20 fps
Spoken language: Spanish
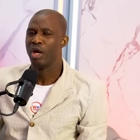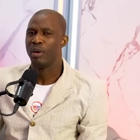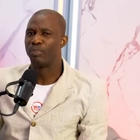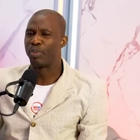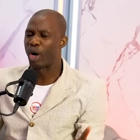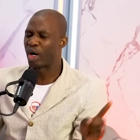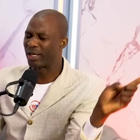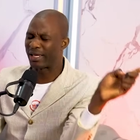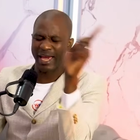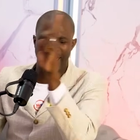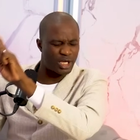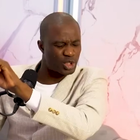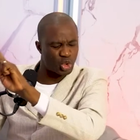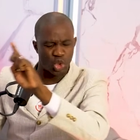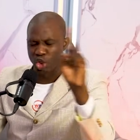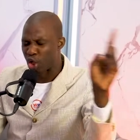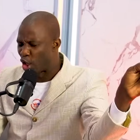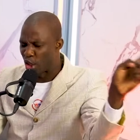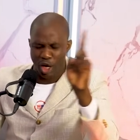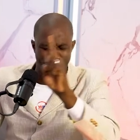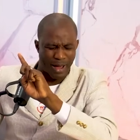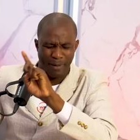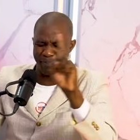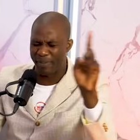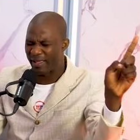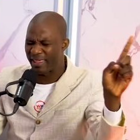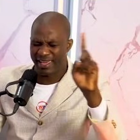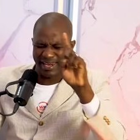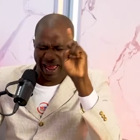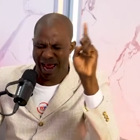Porque Jesús no nos va a
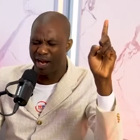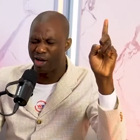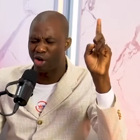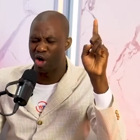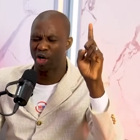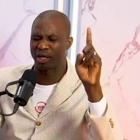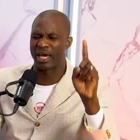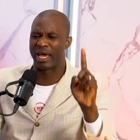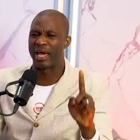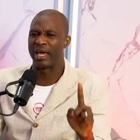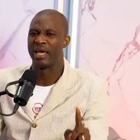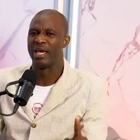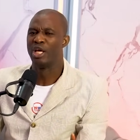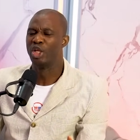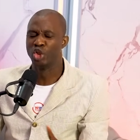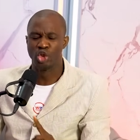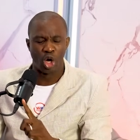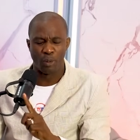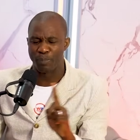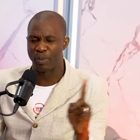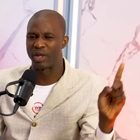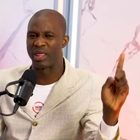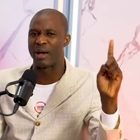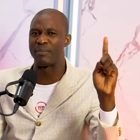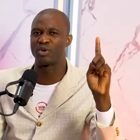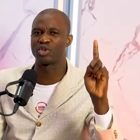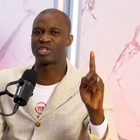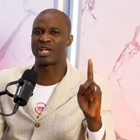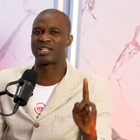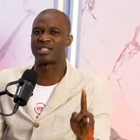pedir algo que no
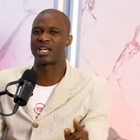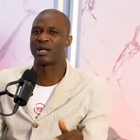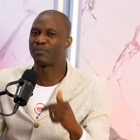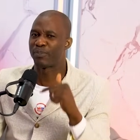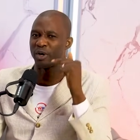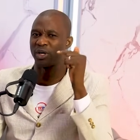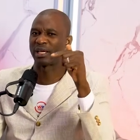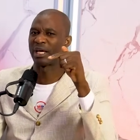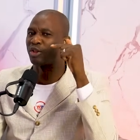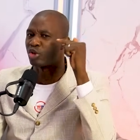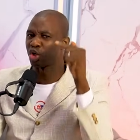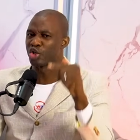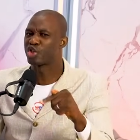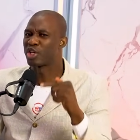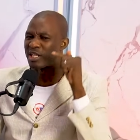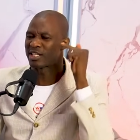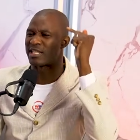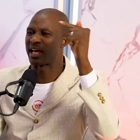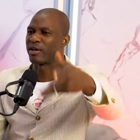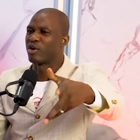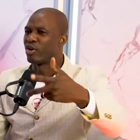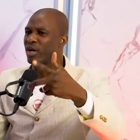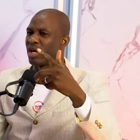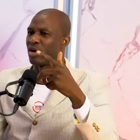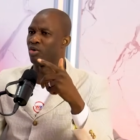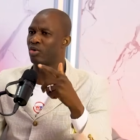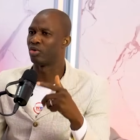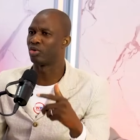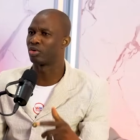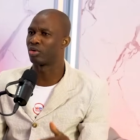podamos hacer, porque entonces él sería un
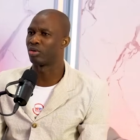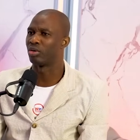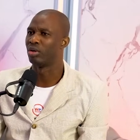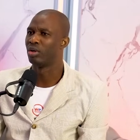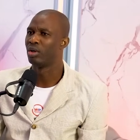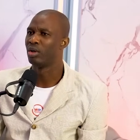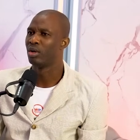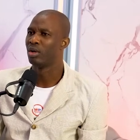injusto.